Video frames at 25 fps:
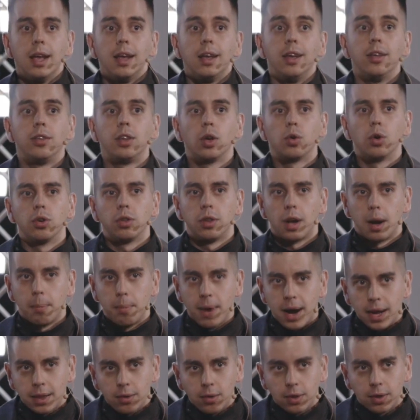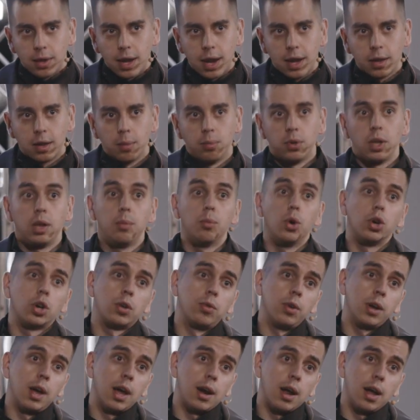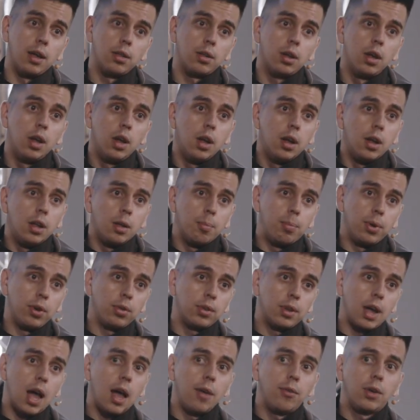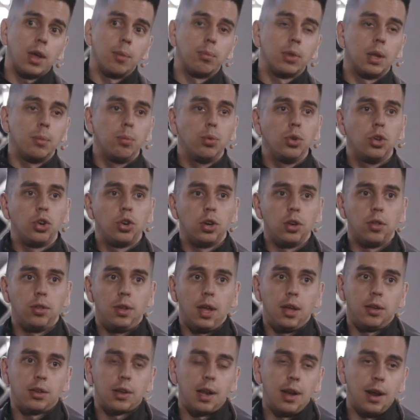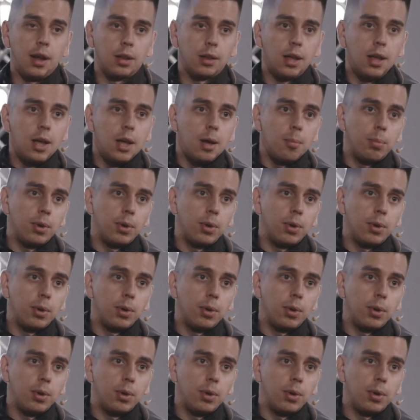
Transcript: Если ты хочешь зарабатывать на этом, ты не можешь выгорать. Представь, кем ты будешь через 10 лет.